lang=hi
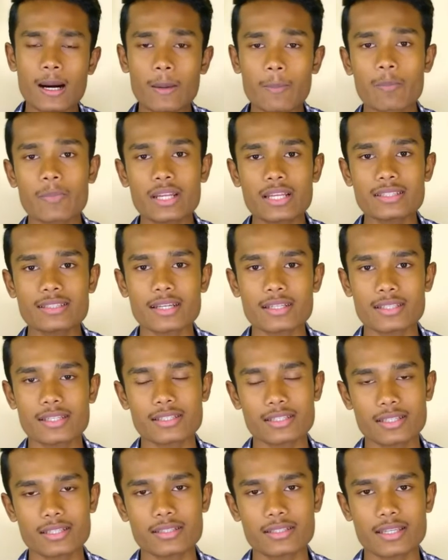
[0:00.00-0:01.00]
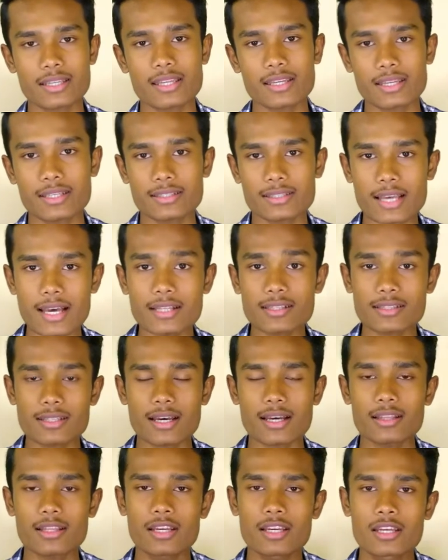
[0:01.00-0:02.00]
अपने सजेशन देने के साथ
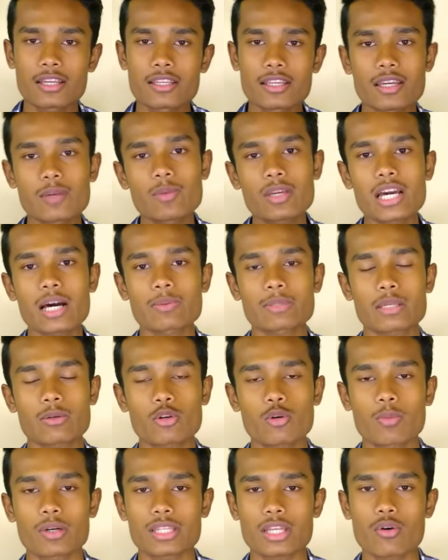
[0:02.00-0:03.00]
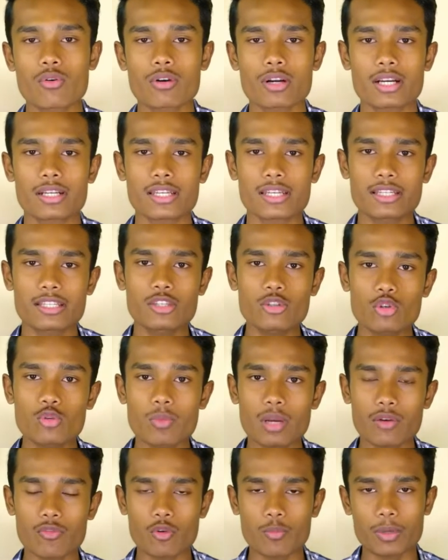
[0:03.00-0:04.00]
साथ ये भी आप सबको बताऊँगा कि क्यों
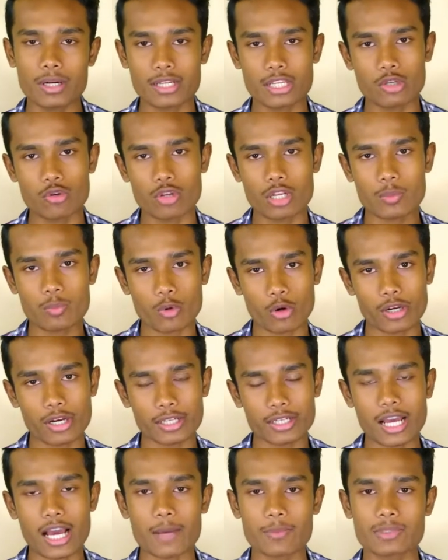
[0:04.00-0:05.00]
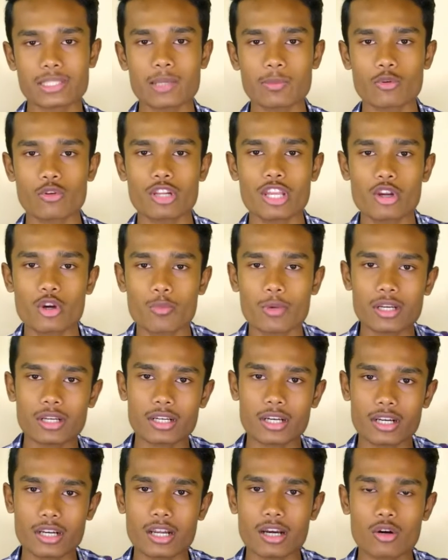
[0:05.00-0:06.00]
मैं वो पर्टिकुलर प्रोडक्ट आप सबको रिकमेंड
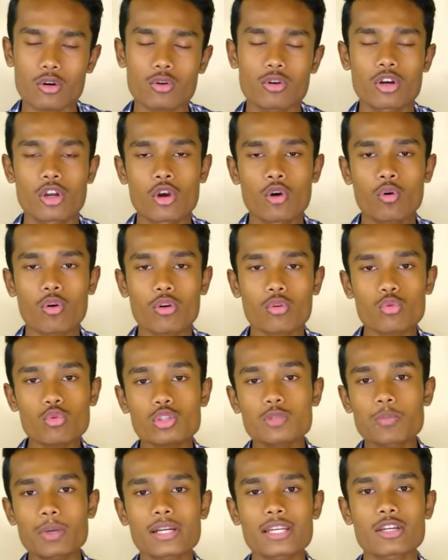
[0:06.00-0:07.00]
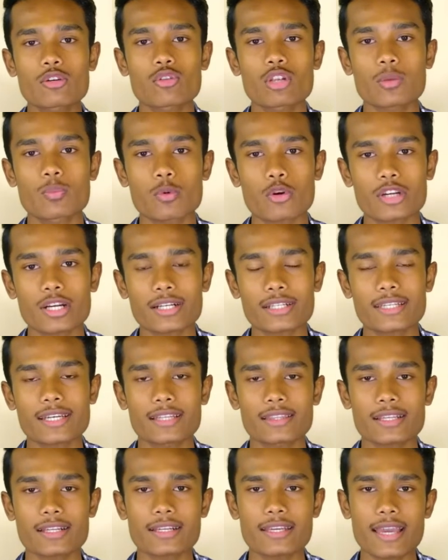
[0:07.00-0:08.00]
कर रहा हूँ और उस पर्टिकुलर प्रोडक्ट के
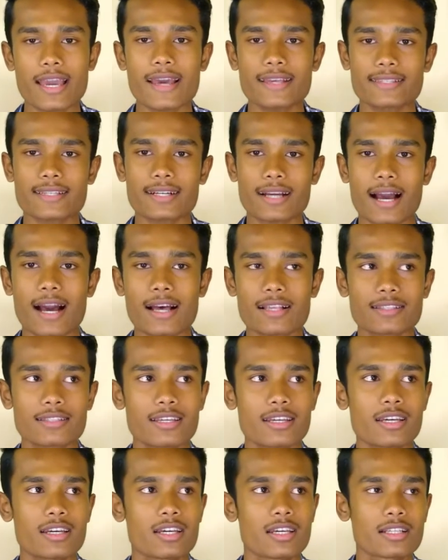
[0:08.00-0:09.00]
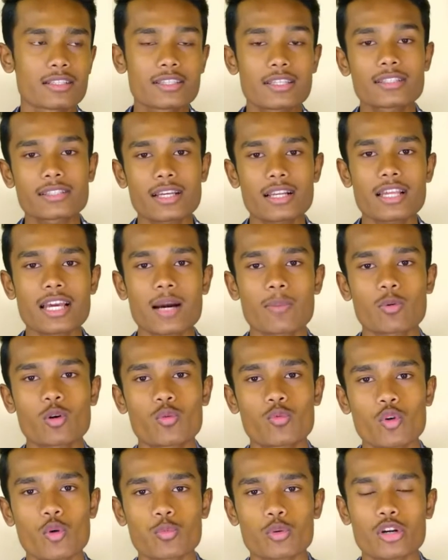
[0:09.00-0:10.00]
अंदर क्या ऐसा खास है जिसके लिए आपको
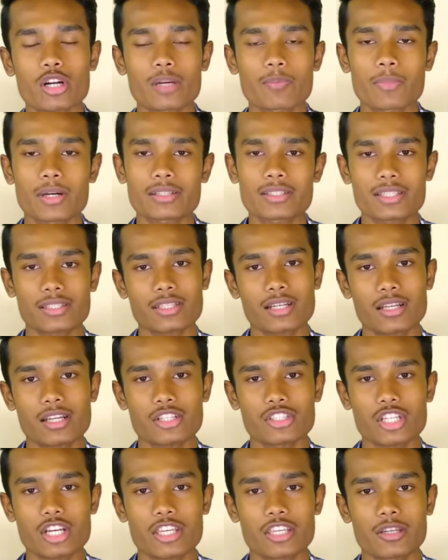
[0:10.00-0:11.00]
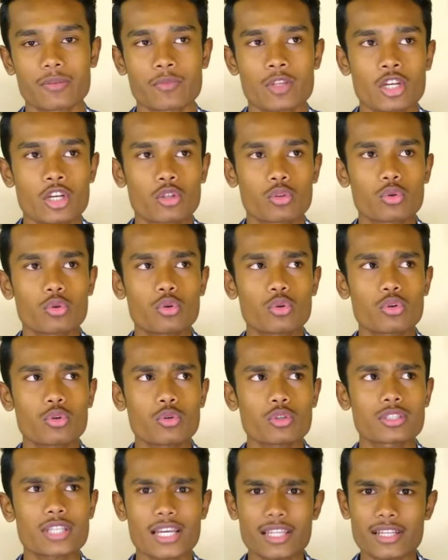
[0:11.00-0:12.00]
वो प्रोडक्ट परचेस करना चाहिए तो
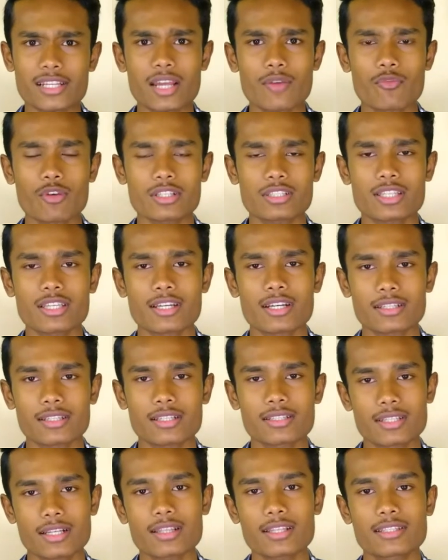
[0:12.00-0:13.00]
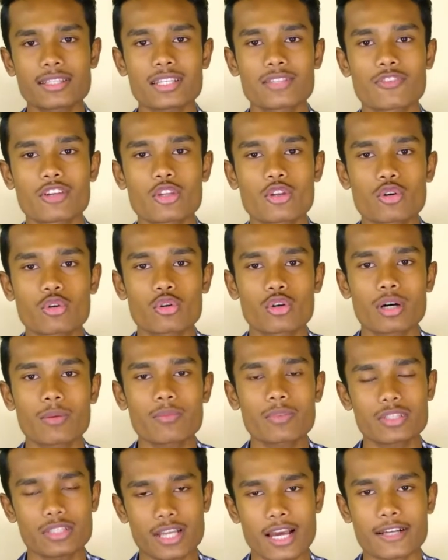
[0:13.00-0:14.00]
ज़्यादा टाइम वेस्ट नहीं करते जल्दी से इस वीडियो को
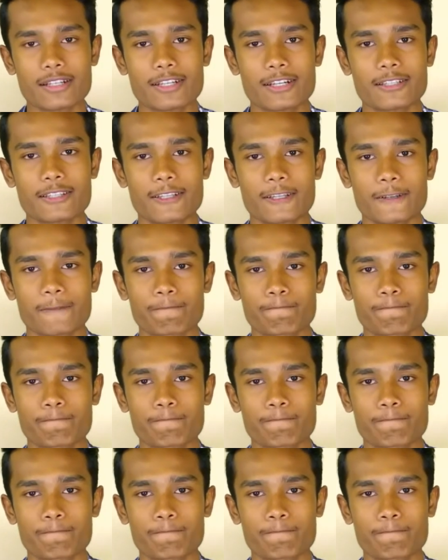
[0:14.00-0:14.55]
हम स्टार्ट करते हैं